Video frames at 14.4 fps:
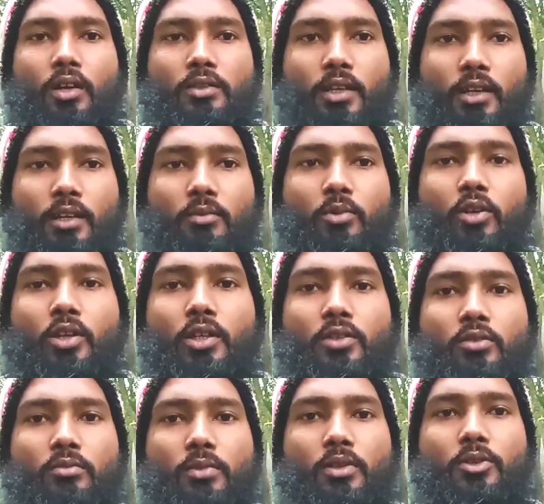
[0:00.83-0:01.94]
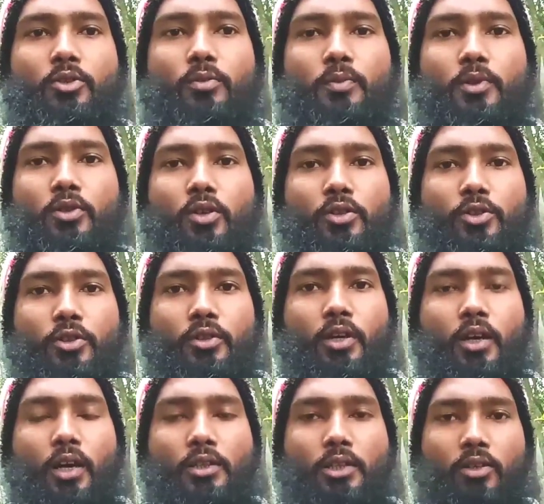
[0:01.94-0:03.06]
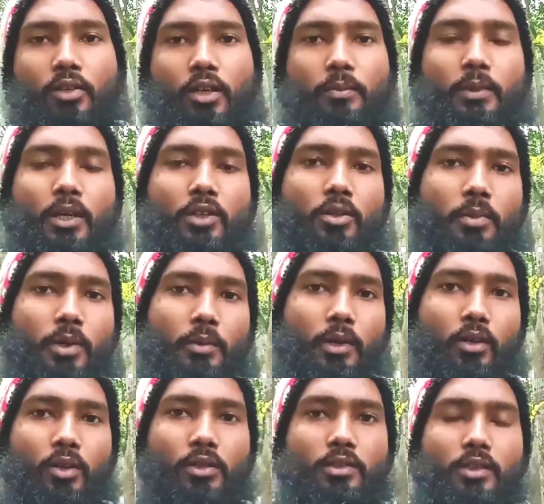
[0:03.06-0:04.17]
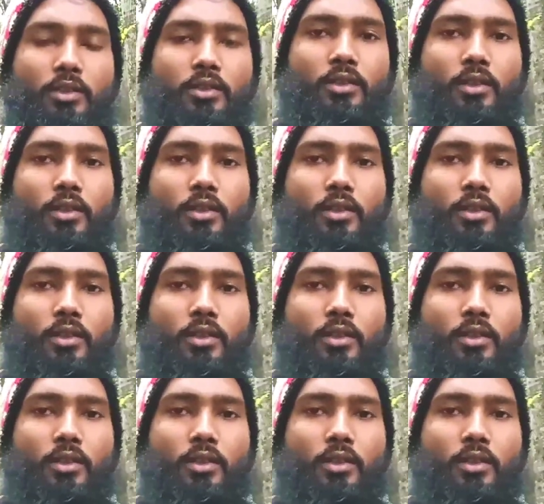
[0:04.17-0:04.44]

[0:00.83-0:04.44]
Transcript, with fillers: আসসালামু আলাইকুম সুপ্রিয় দর্শক আশা করি আপনারা সবাই ভালো আছেন